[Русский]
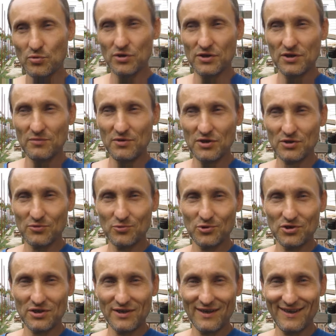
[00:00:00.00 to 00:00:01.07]
Добрый день, меня
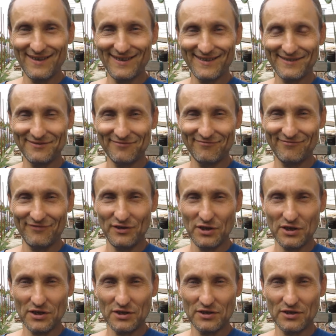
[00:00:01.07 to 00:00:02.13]
зовут Сергей,
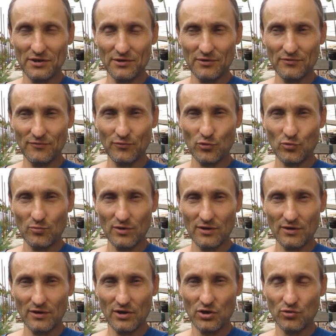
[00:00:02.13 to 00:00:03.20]
я хозяин
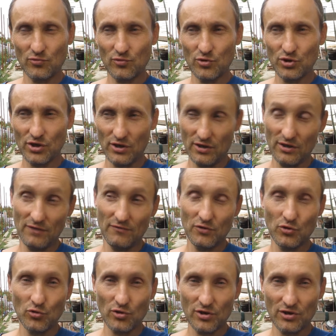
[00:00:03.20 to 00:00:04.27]
форума «Горячего ключа» и
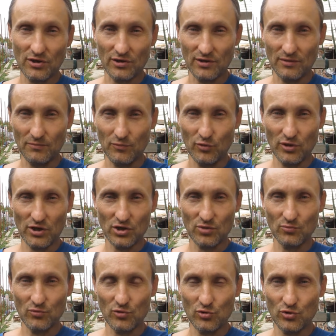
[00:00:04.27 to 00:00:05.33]
видеоканала по
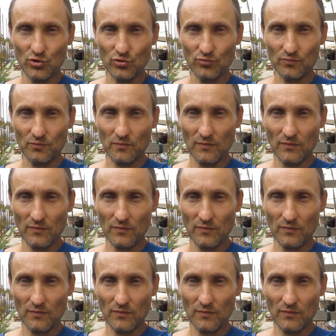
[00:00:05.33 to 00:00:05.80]
«Горячему ключу».